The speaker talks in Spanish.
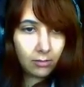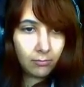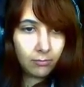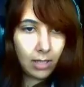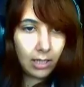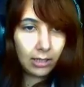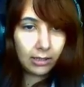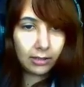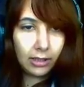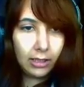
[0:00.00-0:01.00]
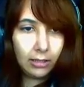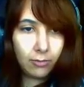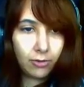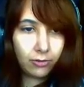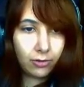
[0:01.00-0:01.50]
Vale, y
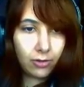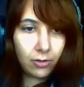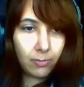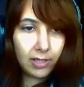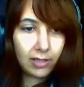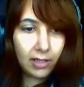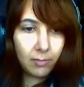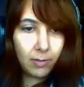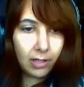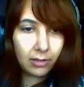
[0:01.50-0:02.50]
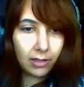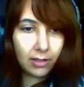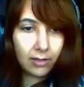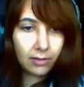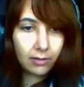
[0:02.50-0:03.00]
vosotros os vais a ir para
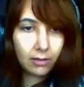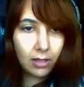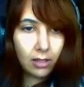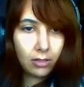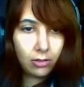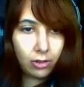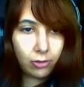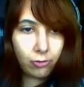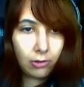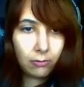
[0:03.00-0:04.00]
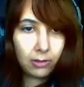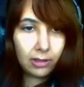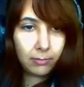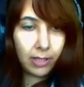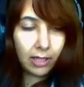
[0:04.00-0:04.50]
atrás. Joshua, tú
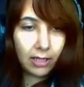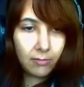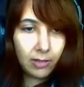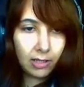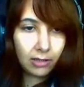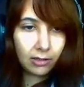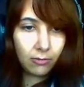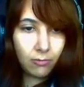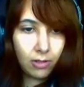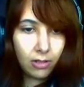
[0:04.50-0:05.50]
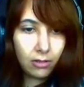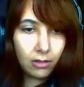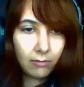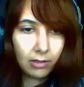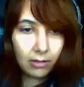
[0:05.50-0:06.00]
vente para acá para que te curen.
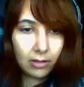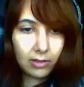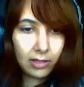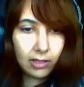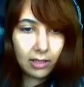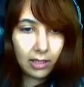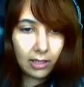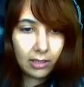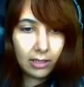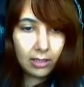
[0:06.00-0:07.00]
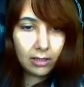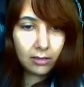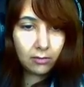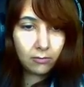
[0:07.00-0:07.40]
A ver, este llegaría...